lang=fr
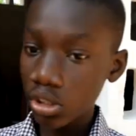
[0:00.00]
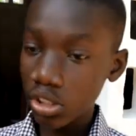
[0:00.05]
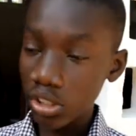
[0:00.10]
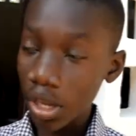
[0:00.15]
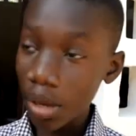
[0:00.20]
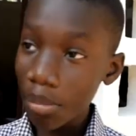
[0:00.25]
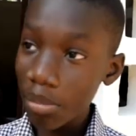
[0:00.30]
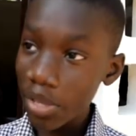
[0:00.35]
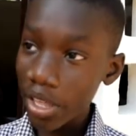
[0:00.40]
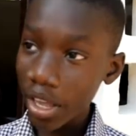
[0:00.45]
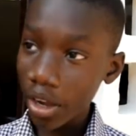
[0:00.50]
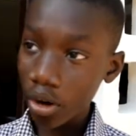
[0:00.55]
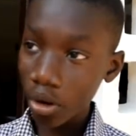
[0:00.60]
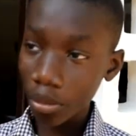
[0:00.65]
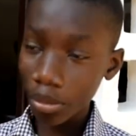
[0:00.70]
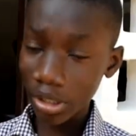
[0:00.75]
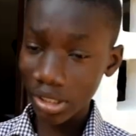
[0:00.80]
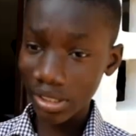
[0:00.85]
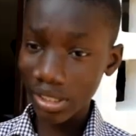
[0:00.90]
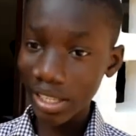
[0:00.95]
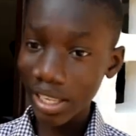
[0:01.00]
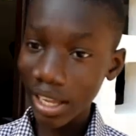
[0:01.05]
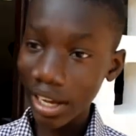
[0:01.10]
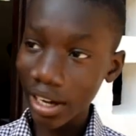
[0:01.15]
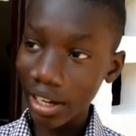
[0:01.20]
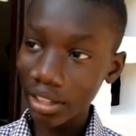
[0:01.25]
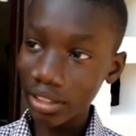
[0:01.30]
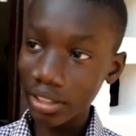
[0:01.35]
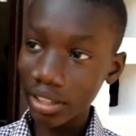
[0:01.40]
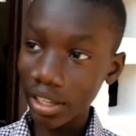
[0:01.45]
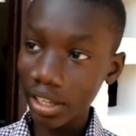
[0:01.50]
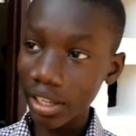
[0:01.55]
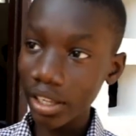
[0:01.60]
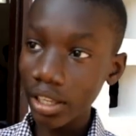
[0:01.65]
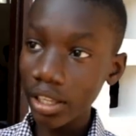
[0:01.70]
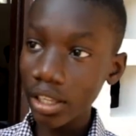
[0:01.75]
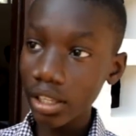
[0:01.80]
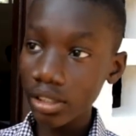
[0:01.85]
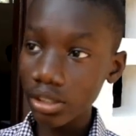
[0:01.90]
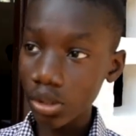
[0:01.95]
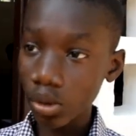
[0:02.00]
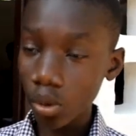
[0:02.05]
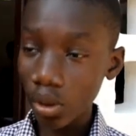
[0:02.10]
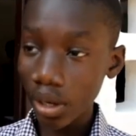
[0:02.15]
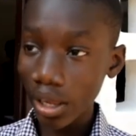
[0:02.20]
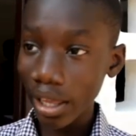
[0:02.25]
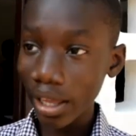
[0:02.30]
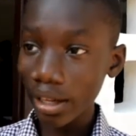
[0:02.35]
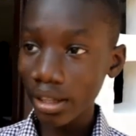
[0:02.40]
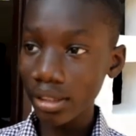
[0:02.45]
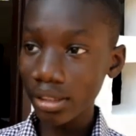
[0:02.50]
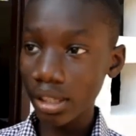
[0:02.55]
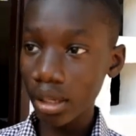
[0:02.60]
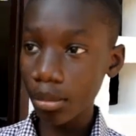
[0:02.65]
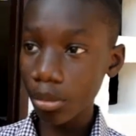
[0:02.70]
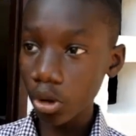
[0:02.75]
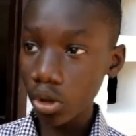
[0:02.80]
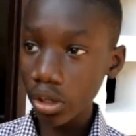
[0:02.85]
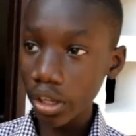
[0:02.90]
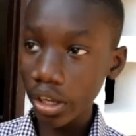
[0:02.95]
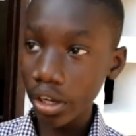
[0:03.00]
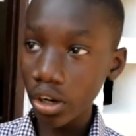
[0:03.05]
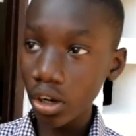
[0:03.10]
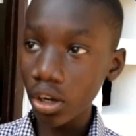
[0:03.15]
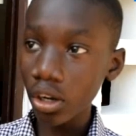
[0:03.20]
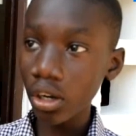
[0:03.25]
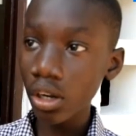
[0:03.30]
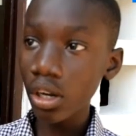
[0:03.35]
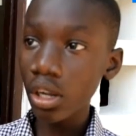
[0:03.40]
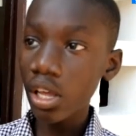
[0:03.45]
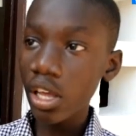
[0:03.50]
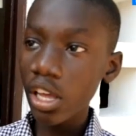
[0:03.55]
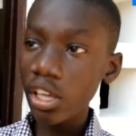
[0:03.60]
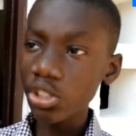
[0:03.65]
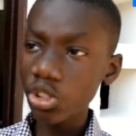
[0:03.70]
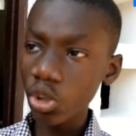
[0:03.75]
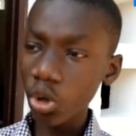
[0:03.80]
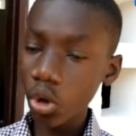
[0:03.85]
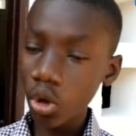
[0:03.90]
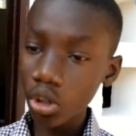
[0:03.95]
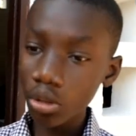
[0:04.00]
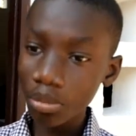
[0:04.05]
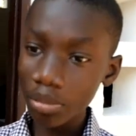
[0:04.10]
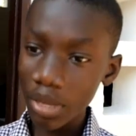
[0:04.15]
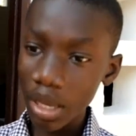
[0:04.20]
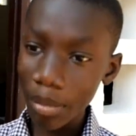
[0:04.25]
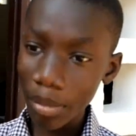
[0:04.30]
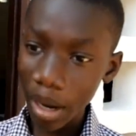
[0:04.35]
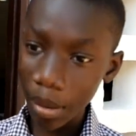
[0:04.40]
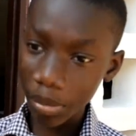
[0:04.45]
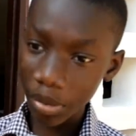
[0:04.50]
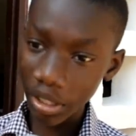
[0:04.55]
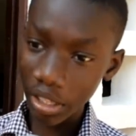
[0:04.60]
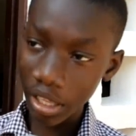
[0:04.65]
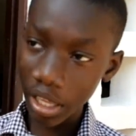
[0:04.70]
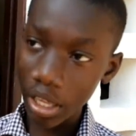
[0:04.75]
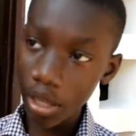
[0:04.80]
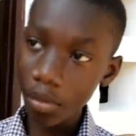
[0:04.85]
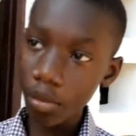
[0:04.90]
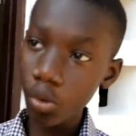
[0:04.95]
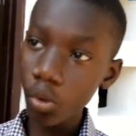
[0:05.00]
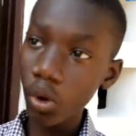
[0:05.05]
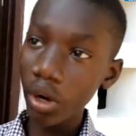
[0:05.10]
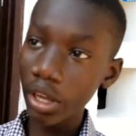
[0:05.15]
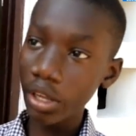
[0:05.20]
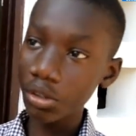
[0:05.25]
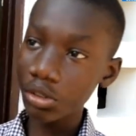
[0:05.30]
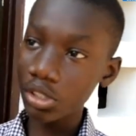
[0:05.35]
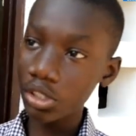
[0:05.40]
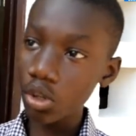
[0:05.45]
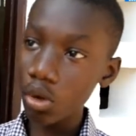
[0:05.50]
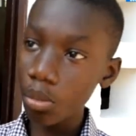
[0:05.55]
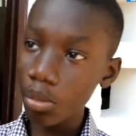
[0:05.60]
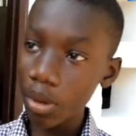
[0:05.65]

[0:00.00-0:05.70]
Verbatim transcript: J'ai bien commencé la rentrée scolaire dans mon école et je compte bien m'appliquer pour réussir au